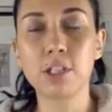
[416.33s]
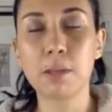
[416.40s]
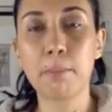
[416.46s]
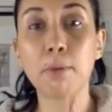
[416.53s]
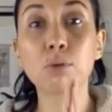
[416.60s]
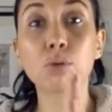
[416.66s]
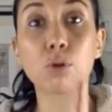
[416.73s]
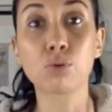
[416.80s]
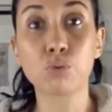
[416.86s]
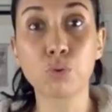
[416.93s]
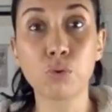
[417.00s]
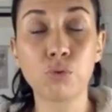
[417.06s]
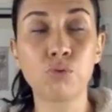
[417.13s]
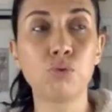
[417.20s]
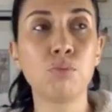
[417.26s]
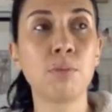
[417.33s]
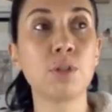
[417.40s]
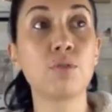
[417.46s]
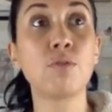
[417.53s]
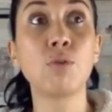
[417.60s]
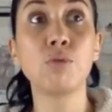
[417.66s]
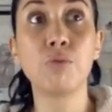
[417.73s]
J'ai pas encore tout reçu, mais
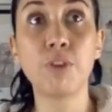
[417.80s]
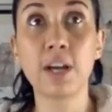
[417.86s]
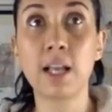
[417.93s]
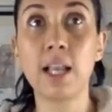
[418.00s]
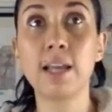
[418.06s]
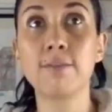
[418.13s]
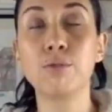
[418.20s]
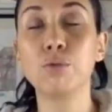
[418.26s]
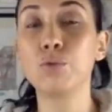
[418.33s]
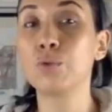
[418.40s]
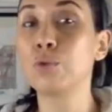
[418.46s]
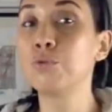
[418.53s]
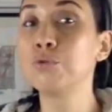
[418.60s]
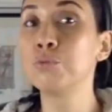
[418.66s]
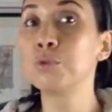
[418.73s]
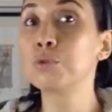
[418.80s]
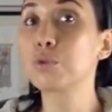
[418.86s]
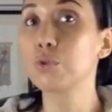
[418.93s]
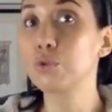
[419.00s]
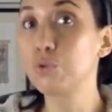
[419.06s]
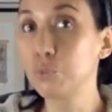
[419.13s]
je vais vous faire un live où je vous montre